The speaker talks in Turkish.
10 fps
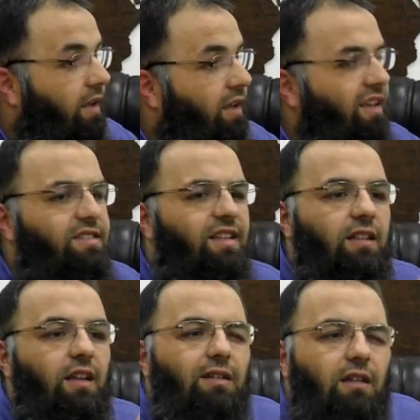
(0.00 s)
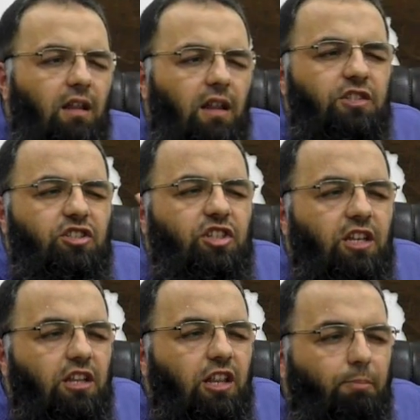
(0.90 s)
insanların alaycı
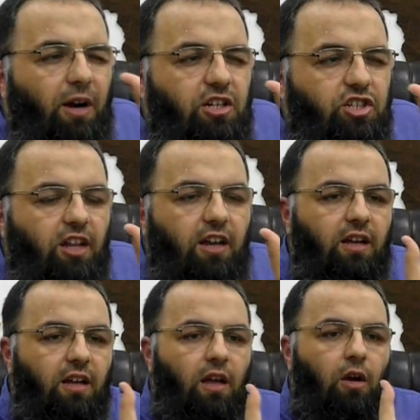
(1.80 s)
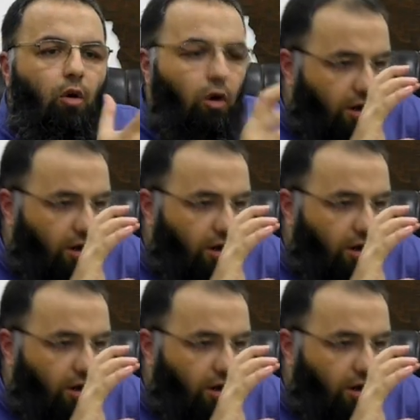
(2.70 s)
şekilde bakışları, o